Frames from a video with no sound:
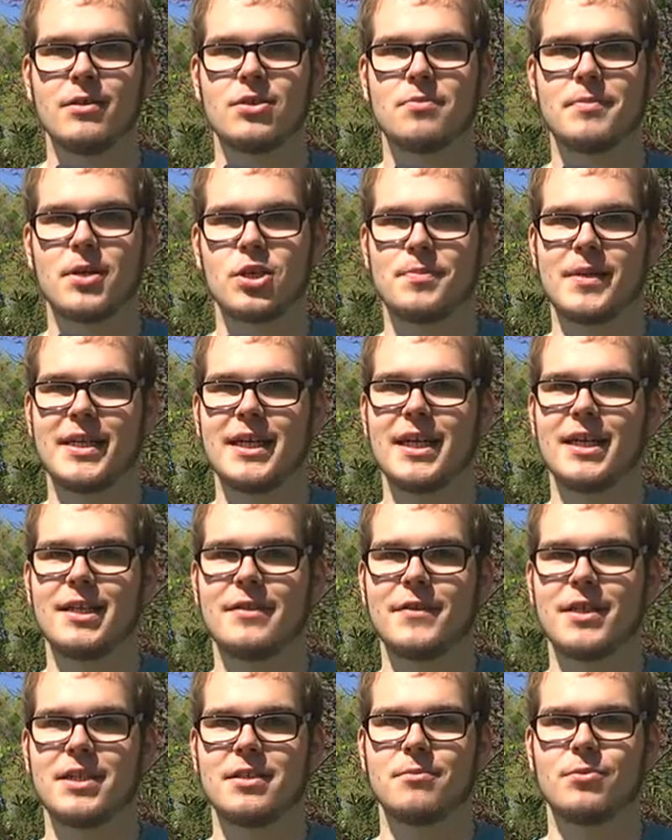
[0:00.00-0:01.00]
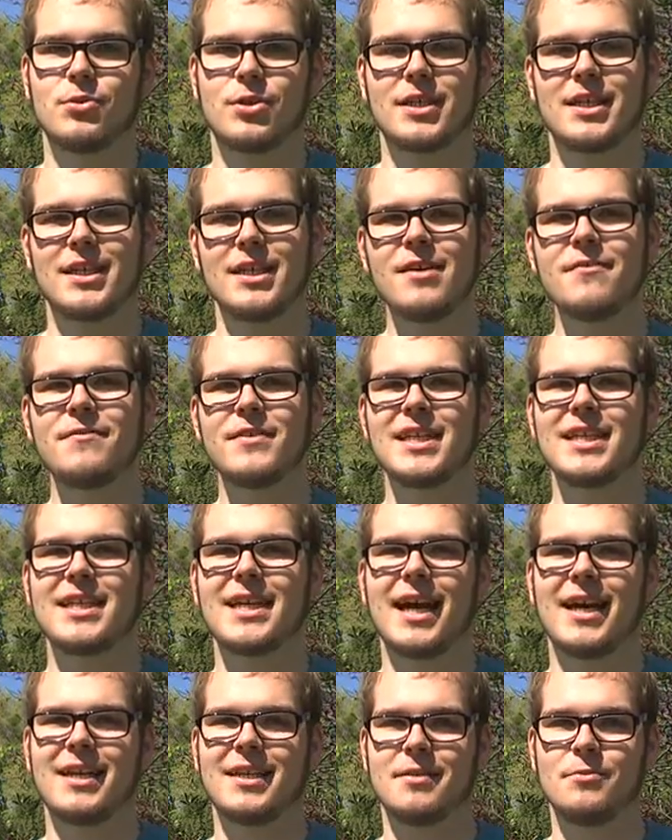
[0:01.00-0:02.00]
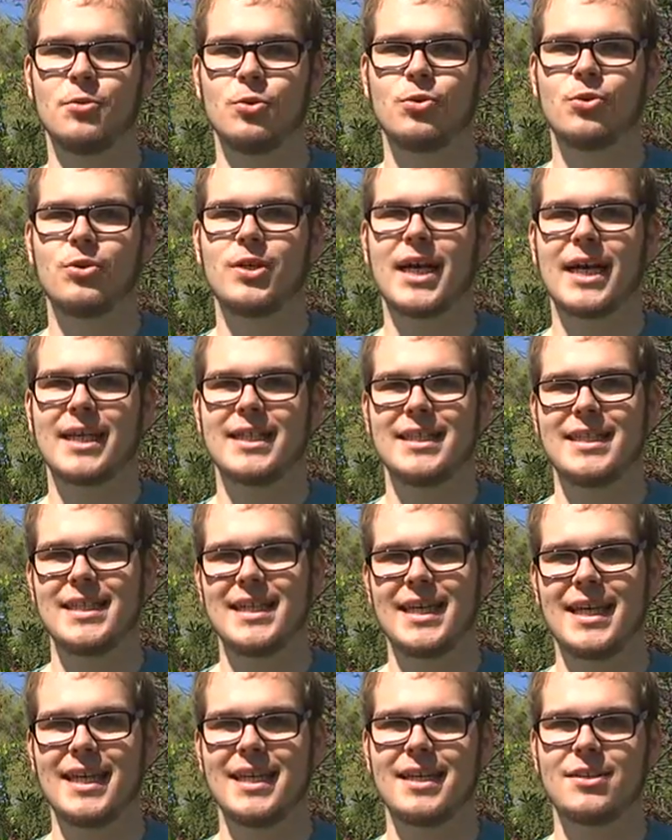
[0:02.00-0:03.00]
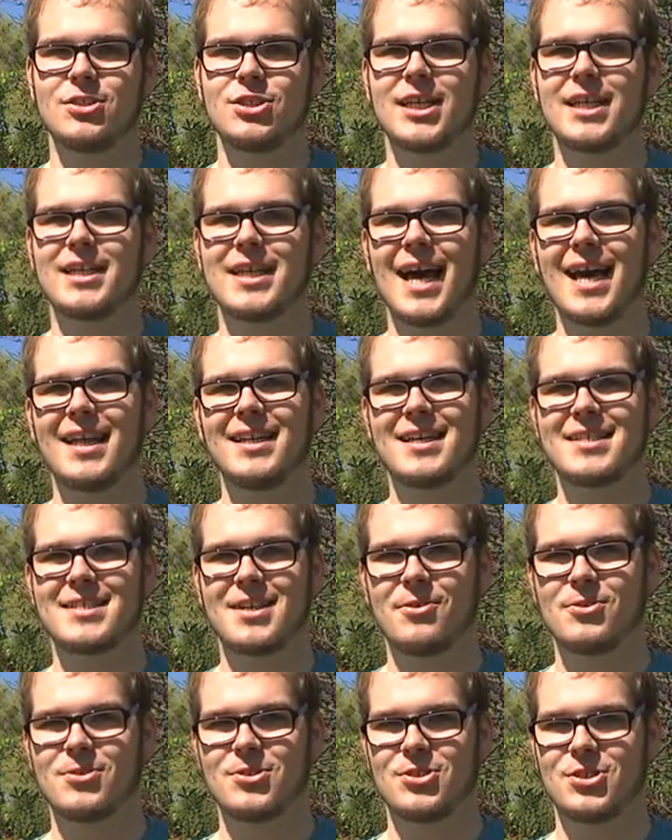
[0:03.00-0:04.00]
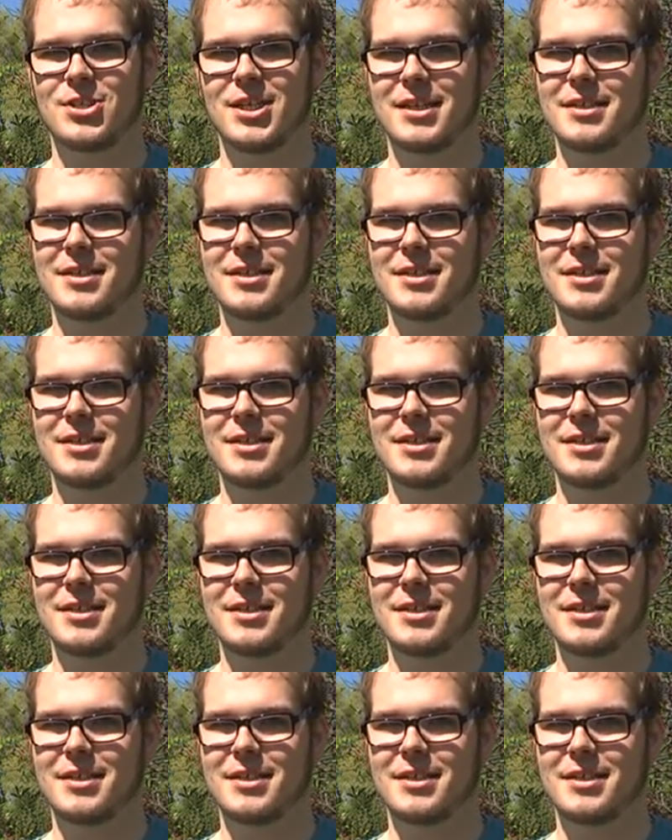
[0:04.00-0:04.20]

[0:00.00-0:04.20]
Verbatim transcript: Zum Beispiel hier in Quedlinburg. Hier findet gerade im Ökogarten die Kinderstadt Andershausen